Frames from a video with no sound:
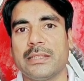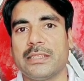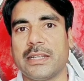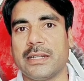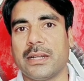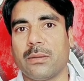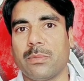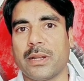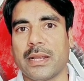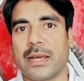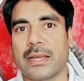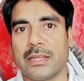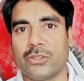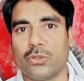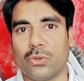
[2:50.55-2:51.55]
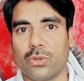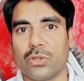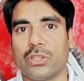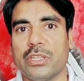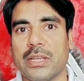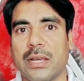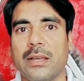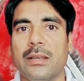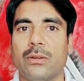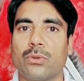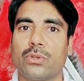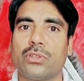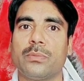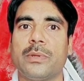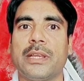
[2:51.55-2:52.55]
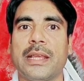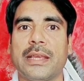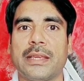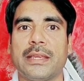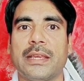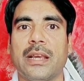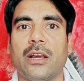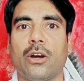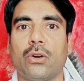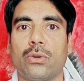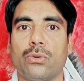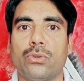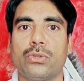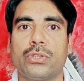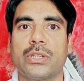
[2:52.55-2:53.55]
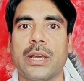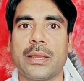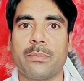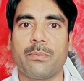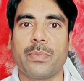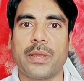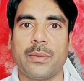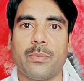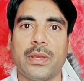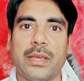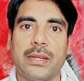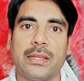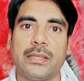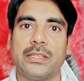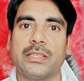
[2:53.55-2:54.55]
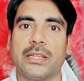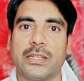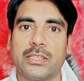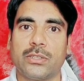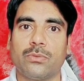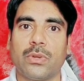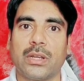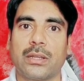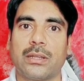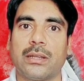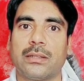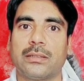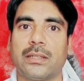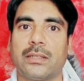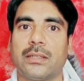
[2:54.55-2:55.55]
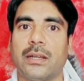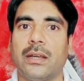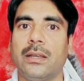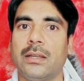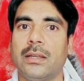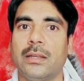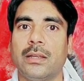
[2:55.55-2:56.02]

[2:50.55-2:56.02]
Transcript: चैनल बना के छोड़ दिया कुछ भी नहीं किया और उस टाइम पे मैं रिसर्च वर्क करता था